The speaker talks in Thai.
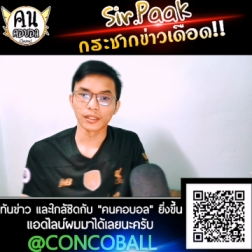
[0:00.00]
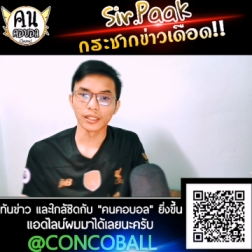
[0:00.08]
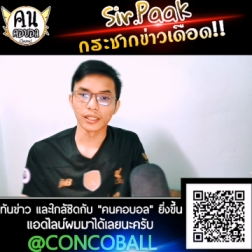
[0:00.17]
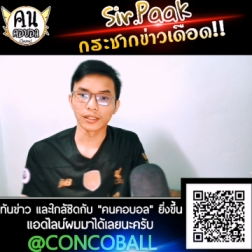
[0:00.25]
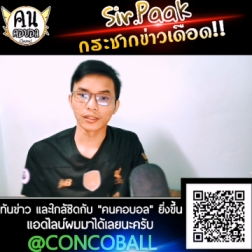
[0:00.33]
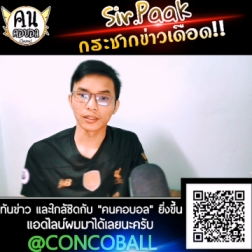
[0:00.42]

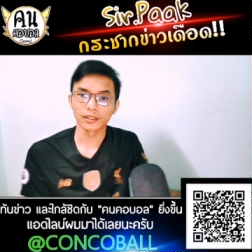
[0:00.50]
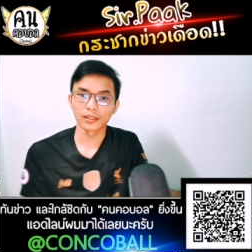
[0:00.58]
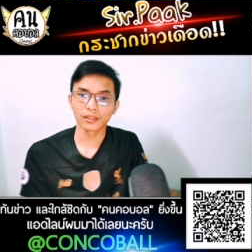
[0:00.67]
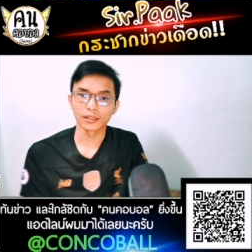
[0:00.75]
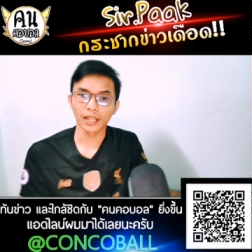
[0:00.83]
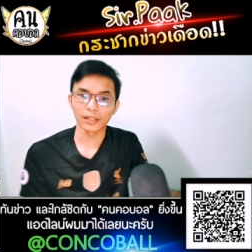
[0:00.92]
อีก
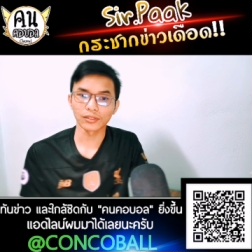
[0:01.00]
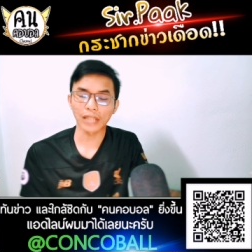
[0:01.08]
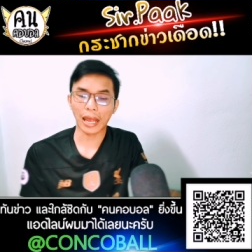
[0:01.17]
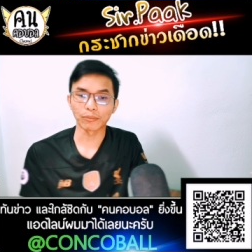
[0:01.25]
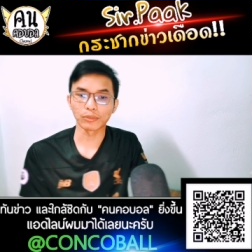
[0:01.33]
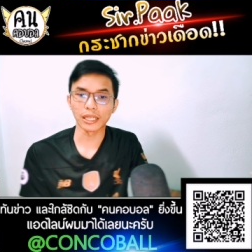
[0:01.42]
ทั้ง
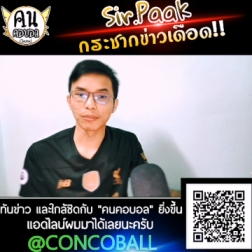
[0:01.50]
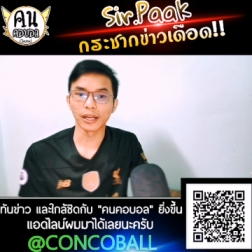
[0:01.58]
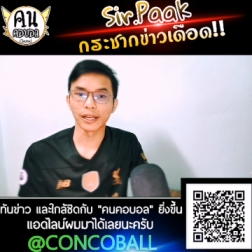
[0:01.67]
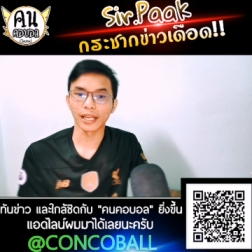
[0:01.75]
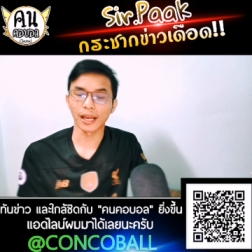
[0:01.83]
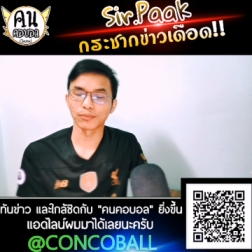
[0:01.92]
3 ทีมเล
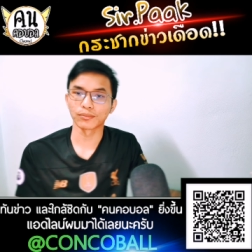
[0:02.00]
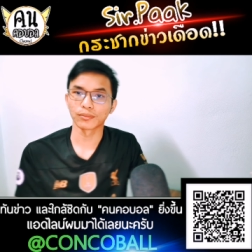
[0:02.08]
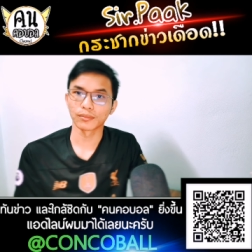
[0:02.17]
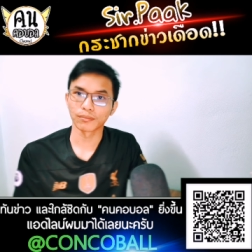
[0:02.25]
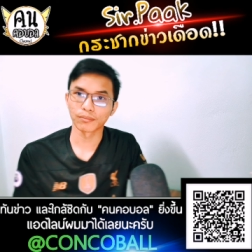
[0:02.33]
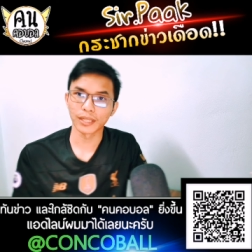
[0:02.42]
ยนะครับ
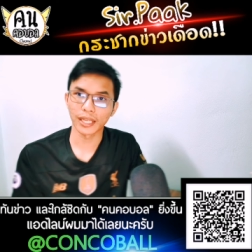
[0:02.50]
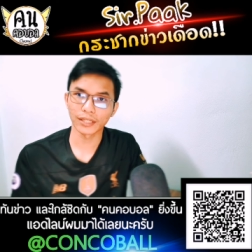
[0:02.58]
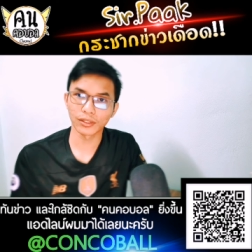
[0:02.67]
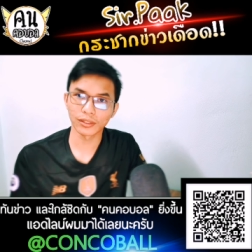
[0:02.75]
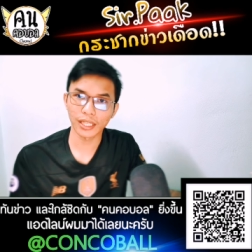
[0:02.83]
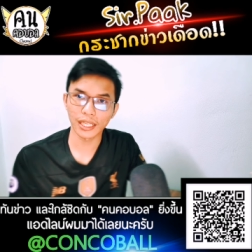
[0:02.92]
มีแค่
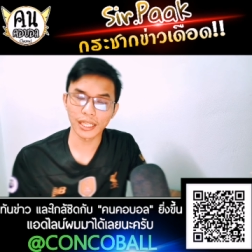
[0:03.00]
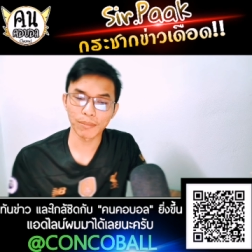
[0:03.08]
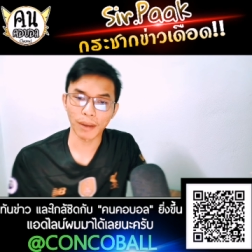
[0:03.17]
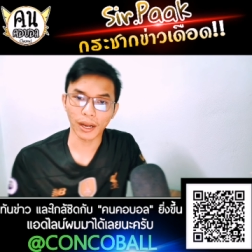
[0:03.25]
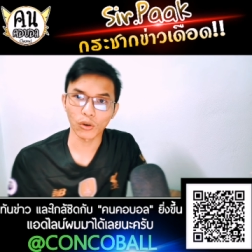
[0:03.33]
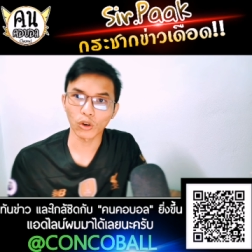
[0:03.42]
ซิตี้ที่
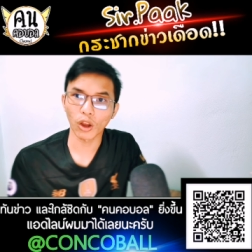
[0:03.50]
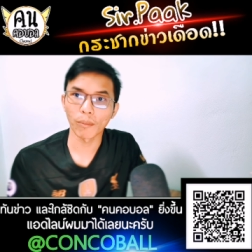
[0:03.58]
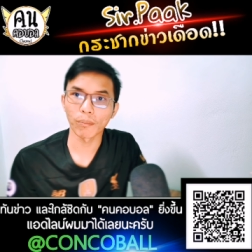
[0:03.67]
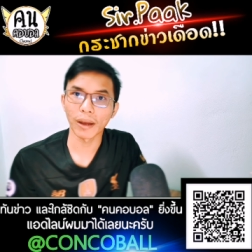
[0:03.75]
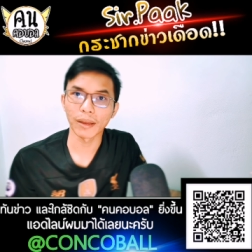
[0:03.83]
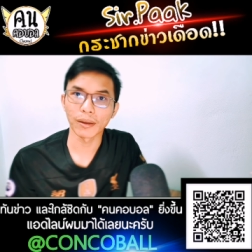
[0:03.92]
ผ่านเข้ารอบ
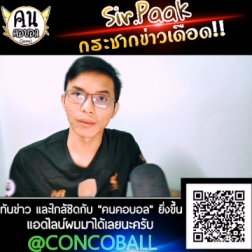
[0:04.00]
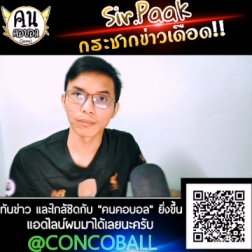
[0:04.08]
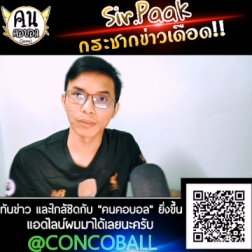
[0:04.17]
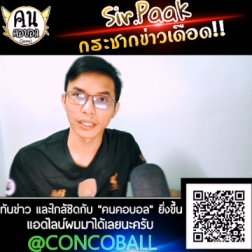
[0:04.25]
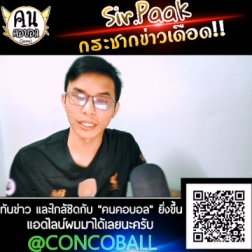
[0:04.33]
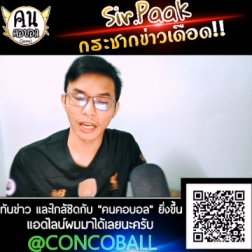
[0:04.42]
ไป
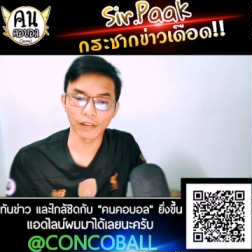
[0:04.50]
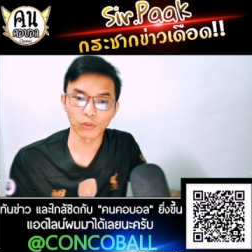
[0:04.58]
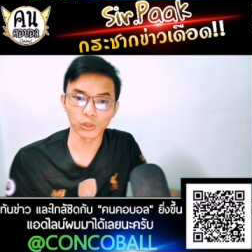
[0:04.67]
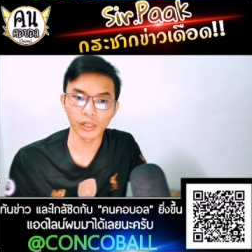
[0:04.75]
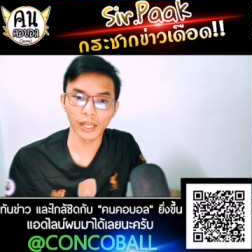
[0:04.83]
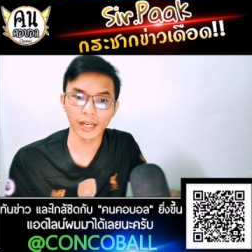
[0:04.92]
เป็นจ่าฝู
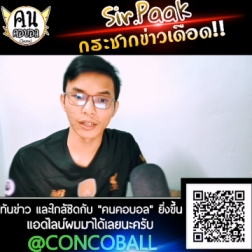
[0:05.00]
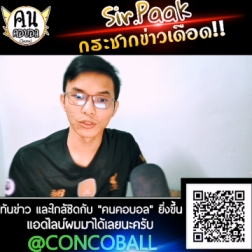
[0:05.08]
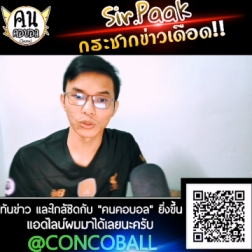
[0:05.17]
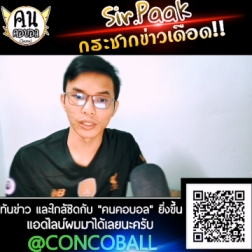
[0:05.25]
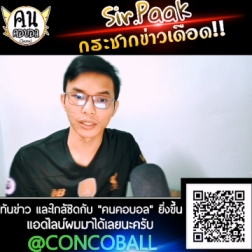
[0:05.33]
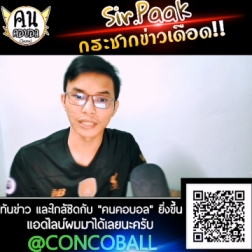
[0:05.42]
งเท่านั้น
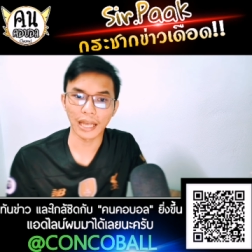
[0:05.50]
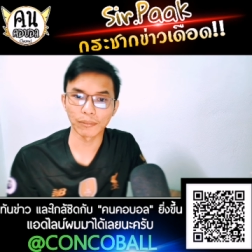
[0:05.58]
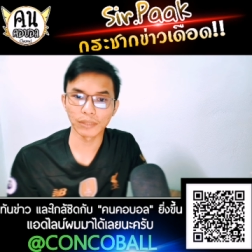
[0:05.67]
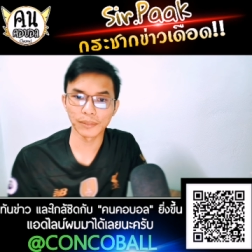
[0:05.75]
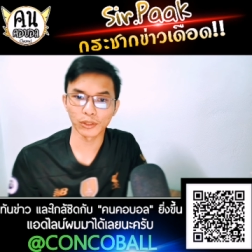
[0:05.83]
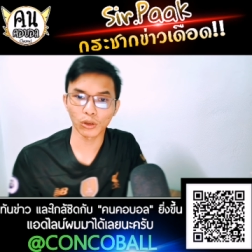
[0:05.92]
ส่วนอีก
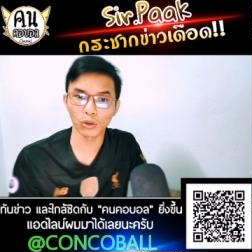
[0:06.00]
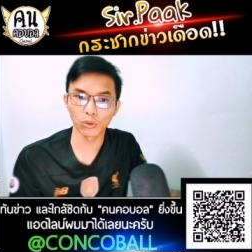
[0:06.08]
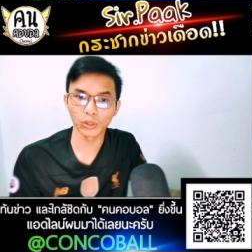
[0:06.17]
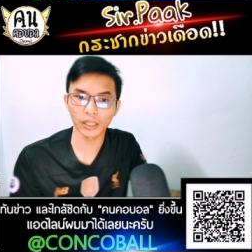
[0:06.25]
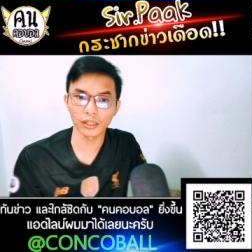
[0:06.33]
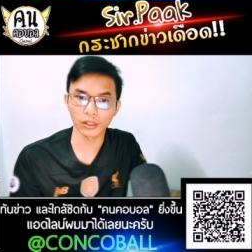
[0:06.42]
3 ทีมยังต้อง
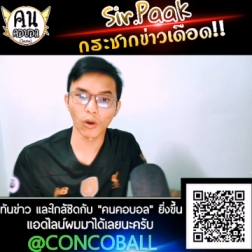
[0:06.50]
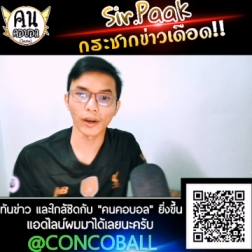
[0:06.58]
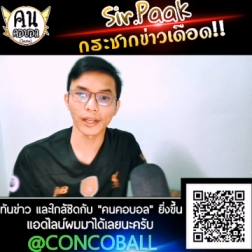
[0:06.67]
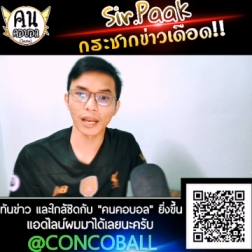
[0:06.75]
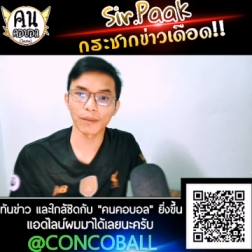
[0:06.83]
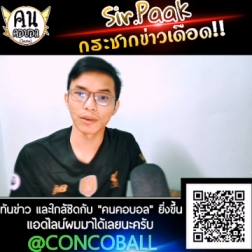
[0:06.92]
ลุ้นกันต่อ
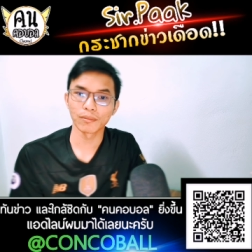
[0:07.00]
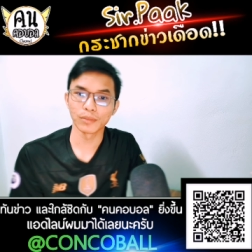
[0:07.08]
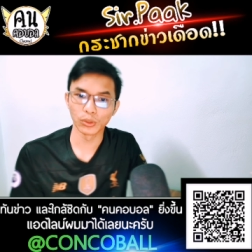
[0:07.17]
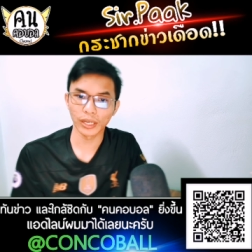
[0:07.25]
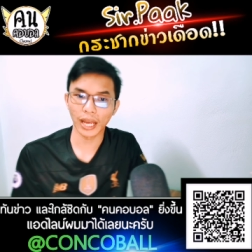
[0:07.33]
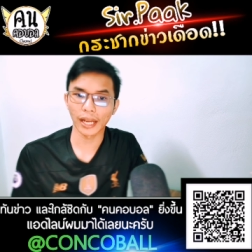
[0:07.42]
นะครับ มี
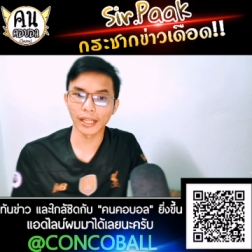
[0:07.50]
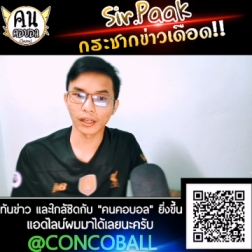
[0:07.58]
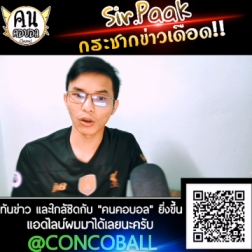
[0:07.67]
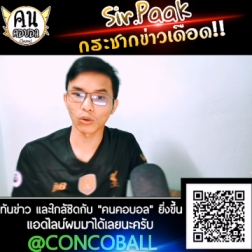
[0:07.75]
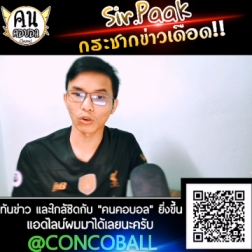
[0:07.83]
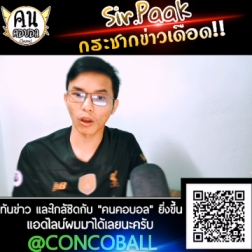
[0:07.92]
โอกาสที่จะ
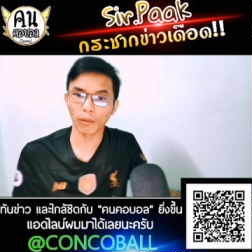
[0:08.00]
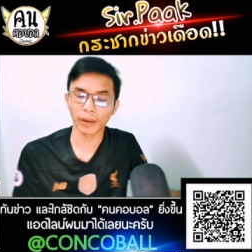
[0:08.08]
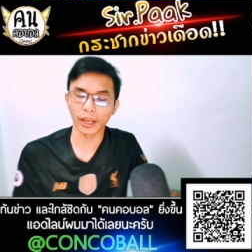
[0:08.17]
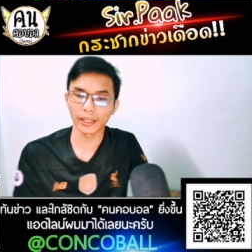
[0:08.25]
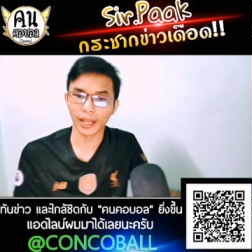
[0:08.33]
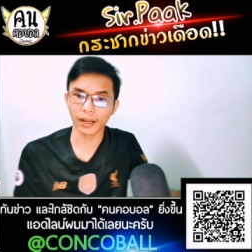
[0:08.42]
เข้ารอบ
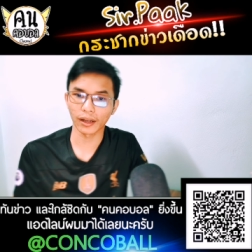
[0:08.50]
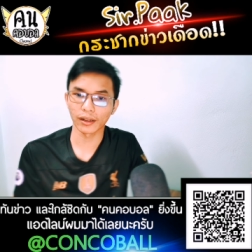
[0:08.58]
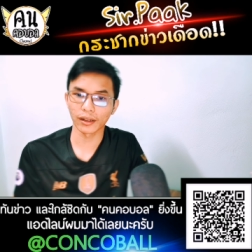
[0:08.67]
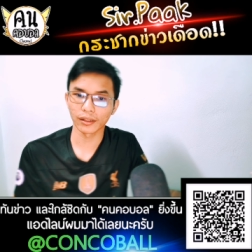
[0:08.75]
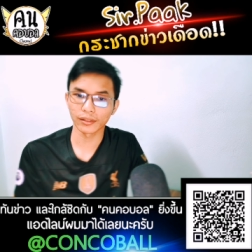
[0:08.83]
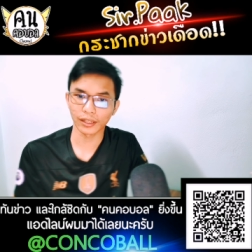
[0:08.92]
กันทั้ง
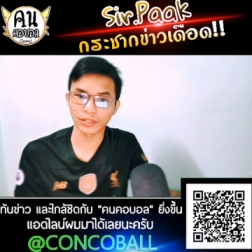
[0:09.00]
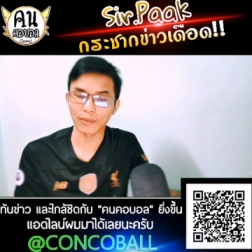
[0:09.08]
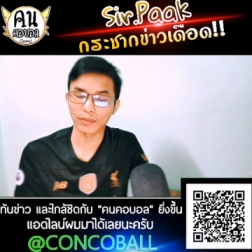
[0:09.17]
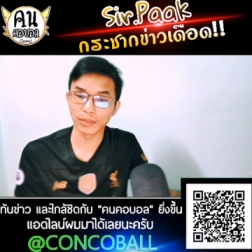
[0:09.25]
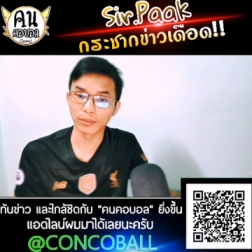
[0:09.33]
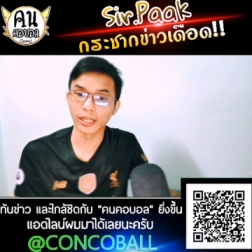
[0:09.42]
ทั้ง
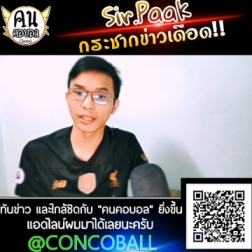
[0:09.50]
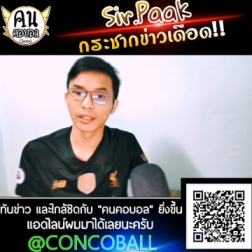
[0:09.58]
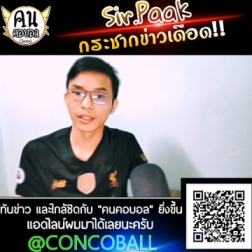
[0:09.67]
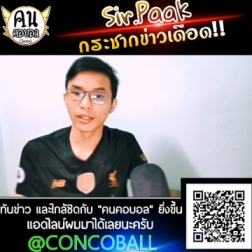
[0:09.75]
3 ทีมเลย